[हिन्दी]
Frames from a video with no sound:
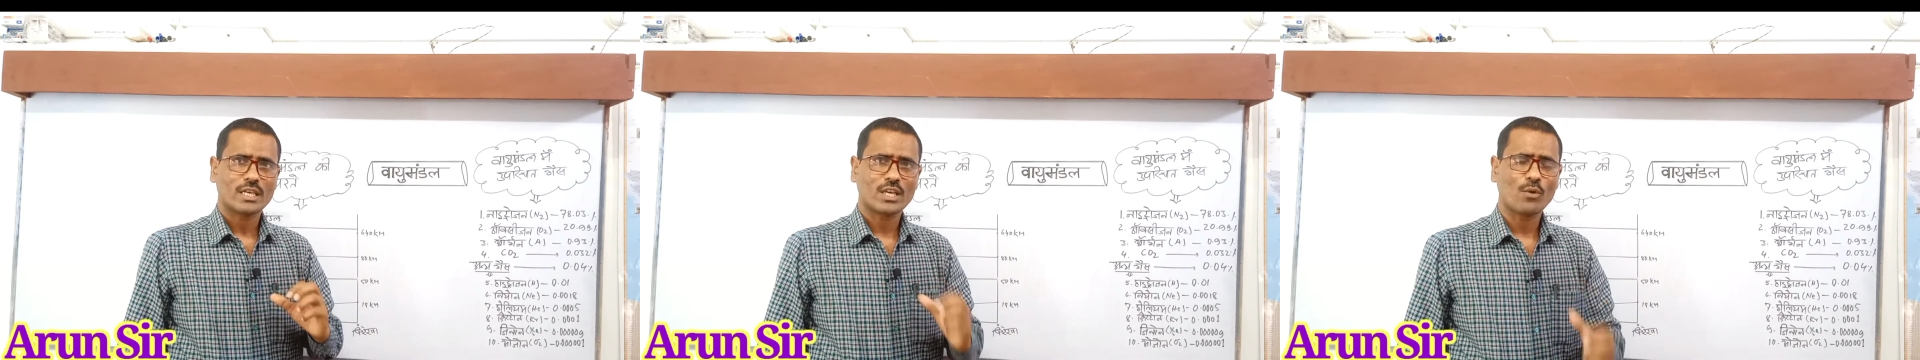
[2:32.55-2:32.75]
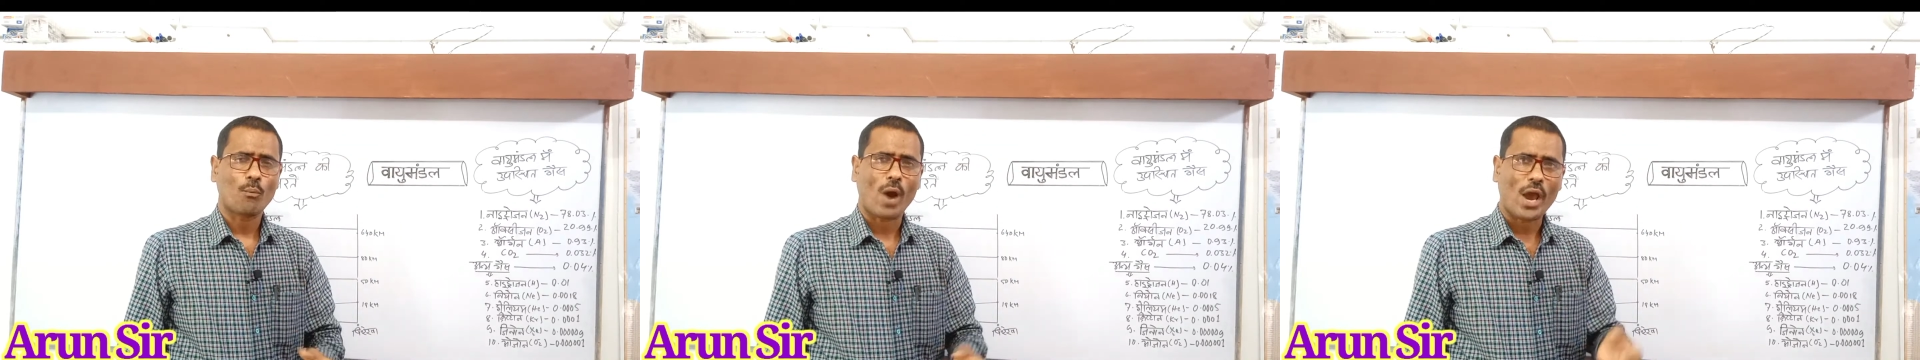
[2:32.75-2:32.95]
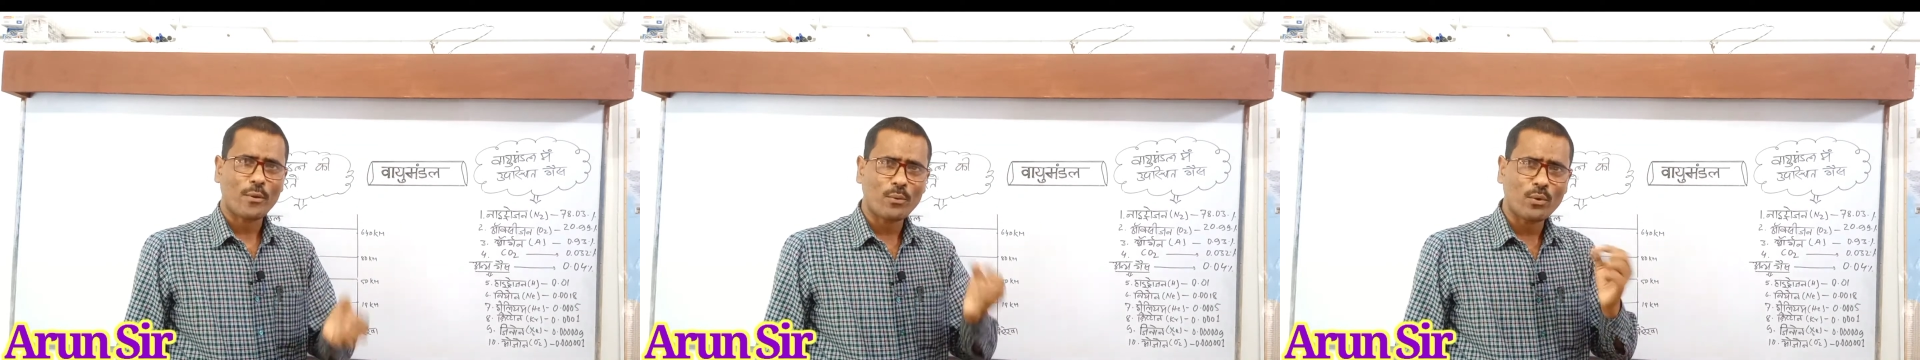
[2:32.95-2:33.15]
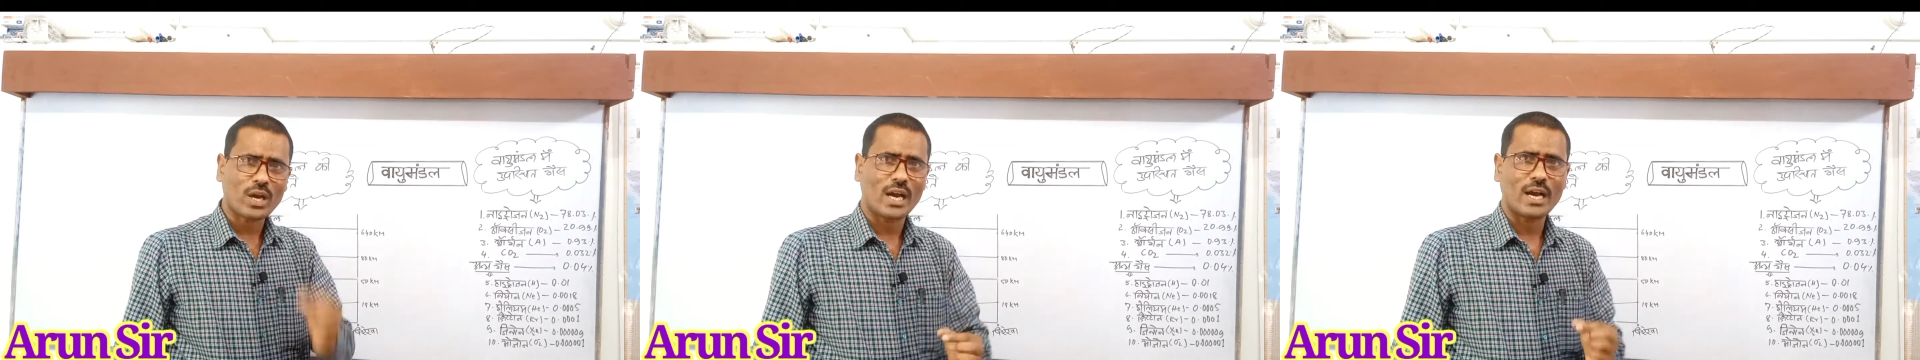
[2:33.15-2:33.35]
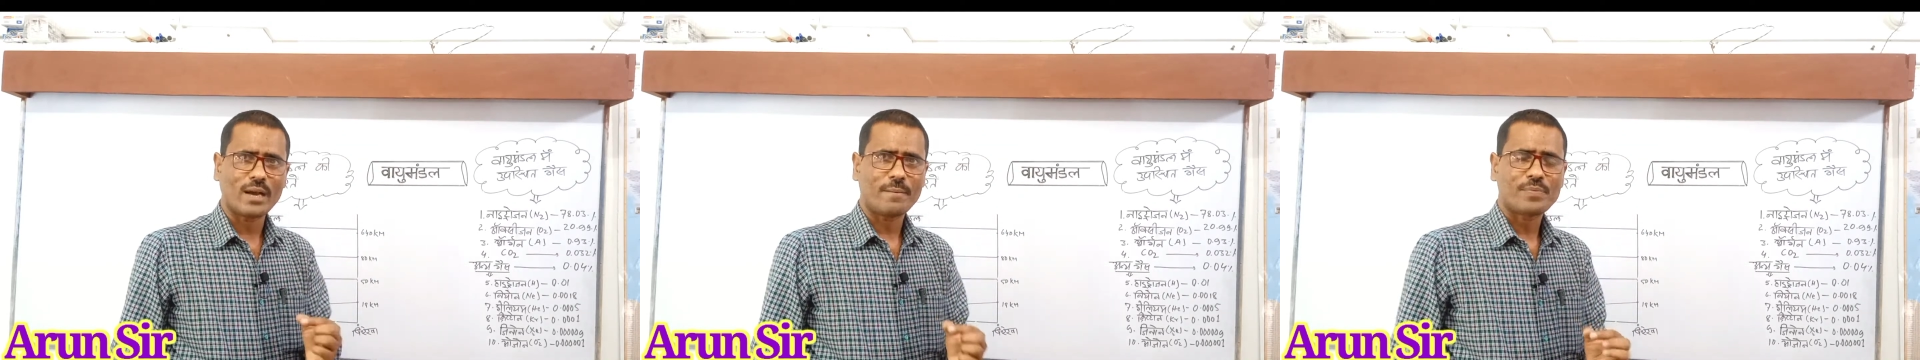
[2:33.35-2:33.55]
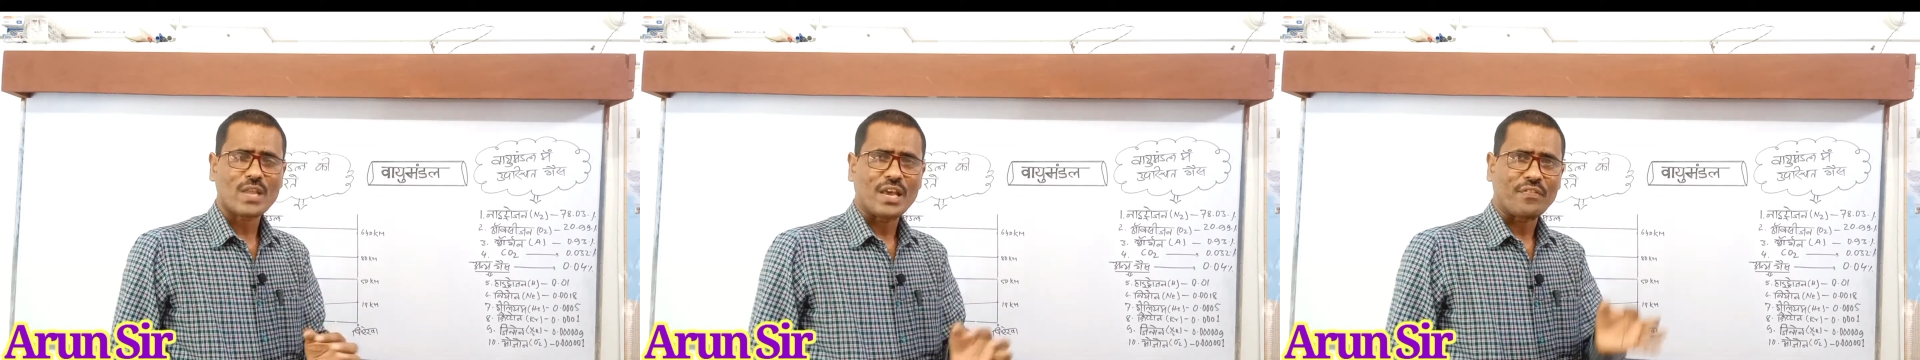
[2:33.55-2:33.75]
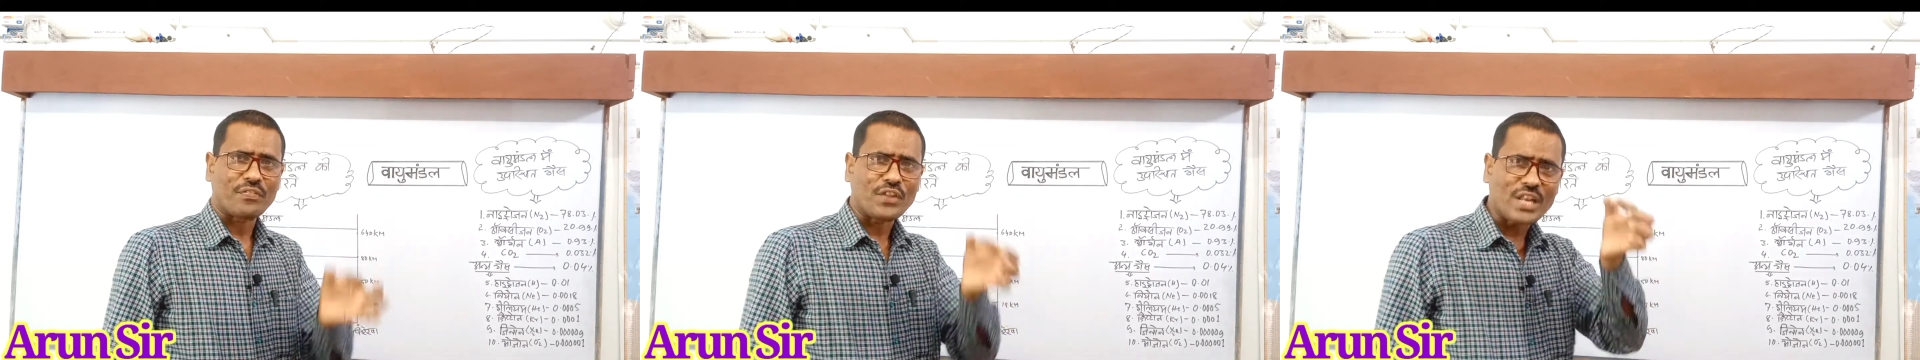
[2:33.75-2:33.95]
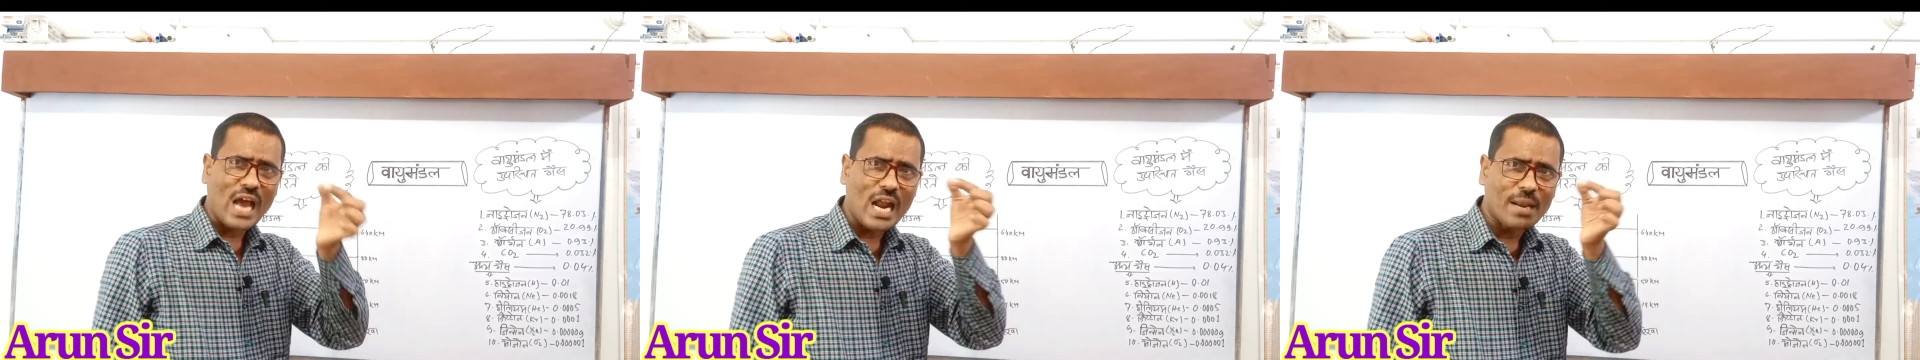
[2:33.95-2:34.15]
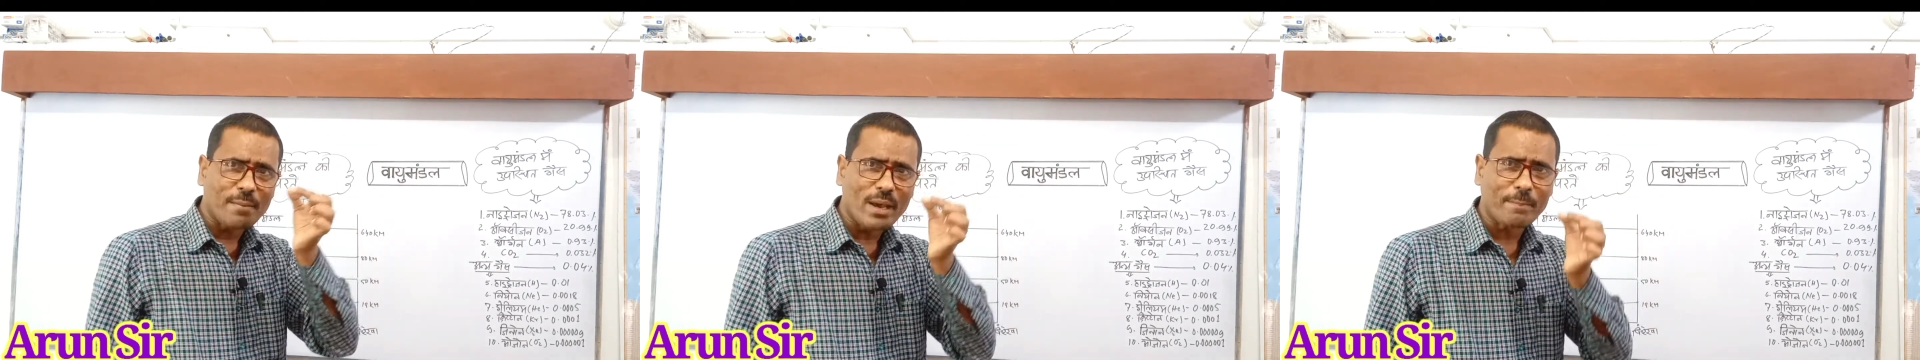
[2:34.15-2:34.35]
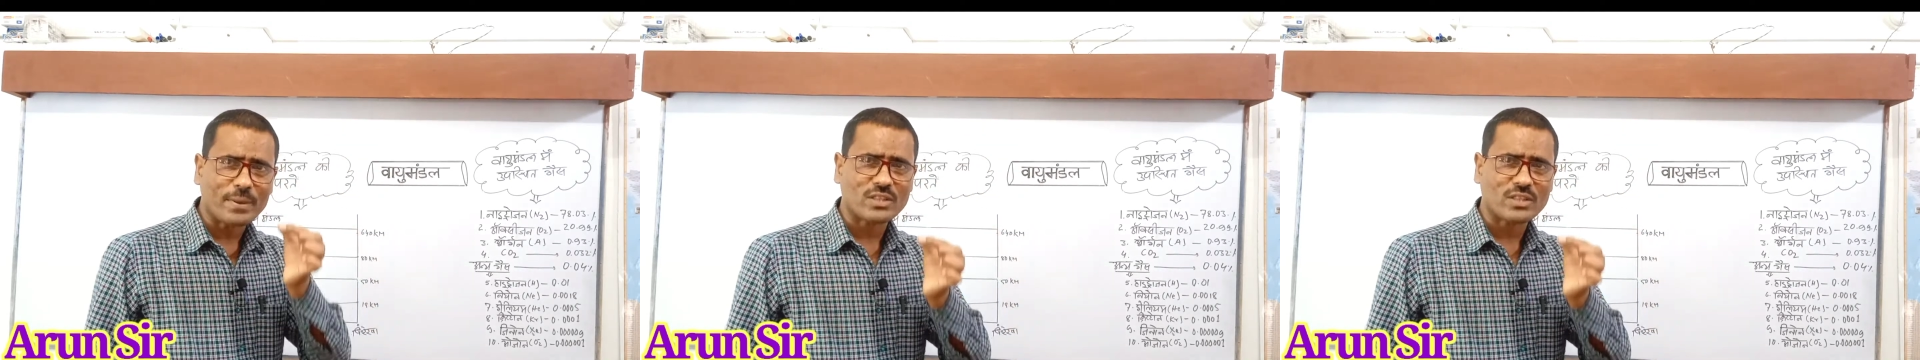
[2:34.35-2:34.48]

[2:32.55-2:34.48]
कि वायु का निन्यानवे